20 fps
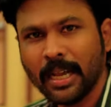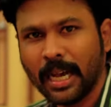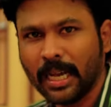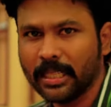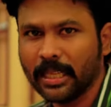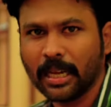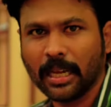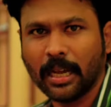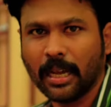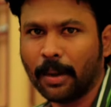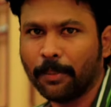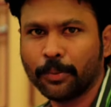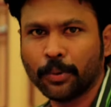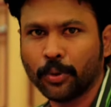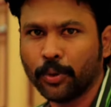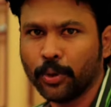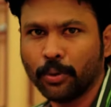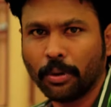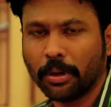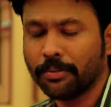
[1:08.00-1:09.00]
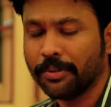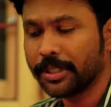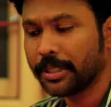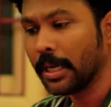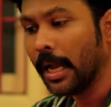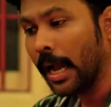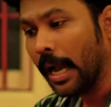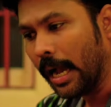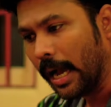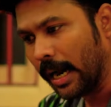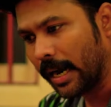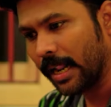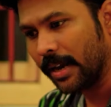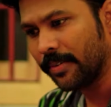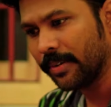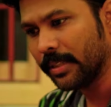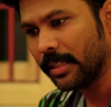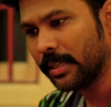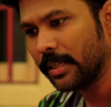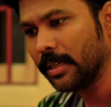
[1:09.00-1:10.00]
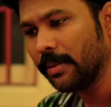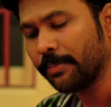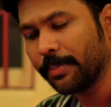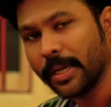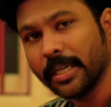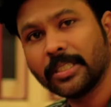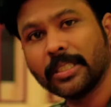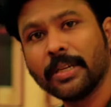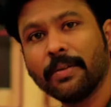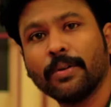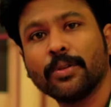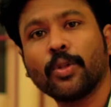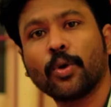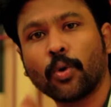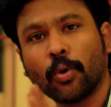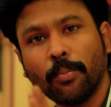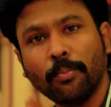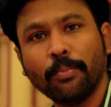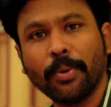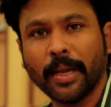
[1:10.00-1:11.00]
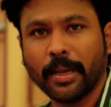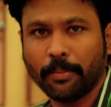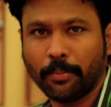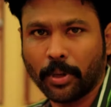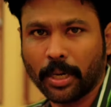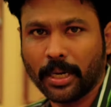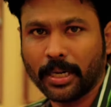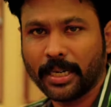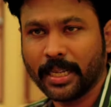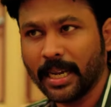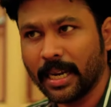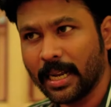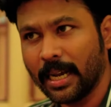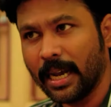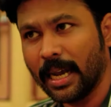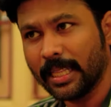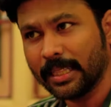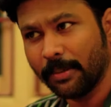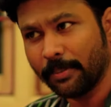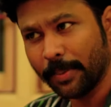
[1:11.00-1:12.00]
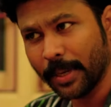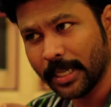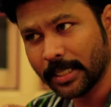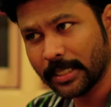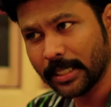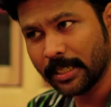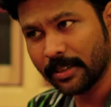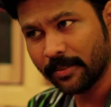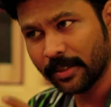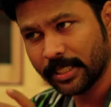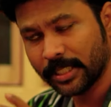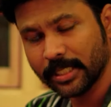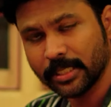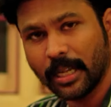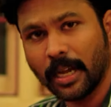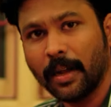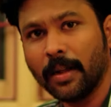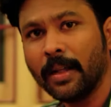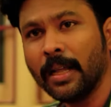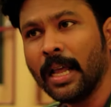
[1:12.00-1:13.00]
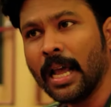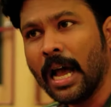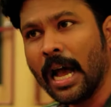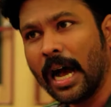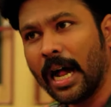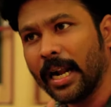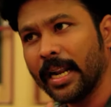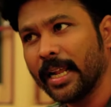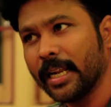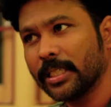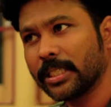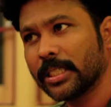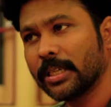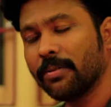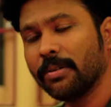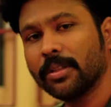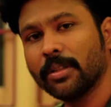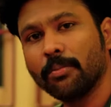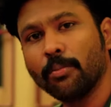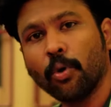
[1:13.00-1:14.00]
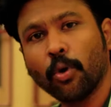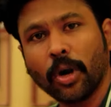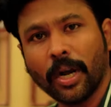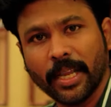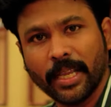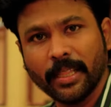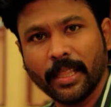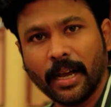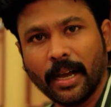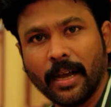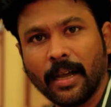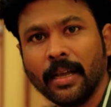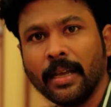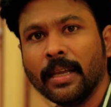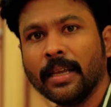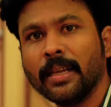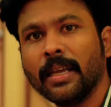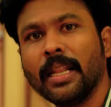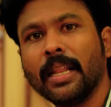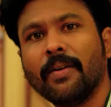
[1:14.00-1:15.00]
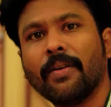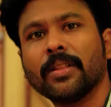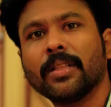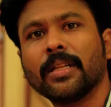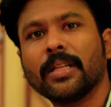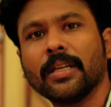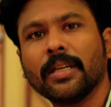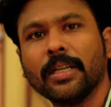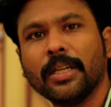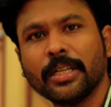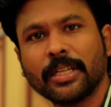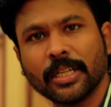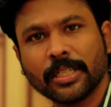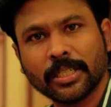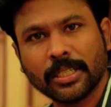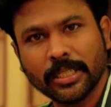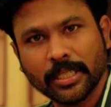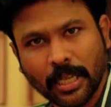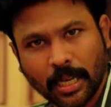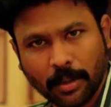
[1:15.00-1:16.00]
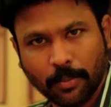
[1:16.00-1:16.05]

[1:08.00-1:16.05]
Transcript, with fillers: அது அப் டு யுவர் விஷ் ஆனால் வந்துட்டு பேசிங் வந்து ரொம்ப இம்பார்ட்டன்ட் ஏன்னா அந்த பேசிங் வச்சு தான் ஆடியன்ஸுக்கு வந்து போர் அடிக்குதா இல்லை வந்துட்டு இன்ட்ரெஸ்டிங்காக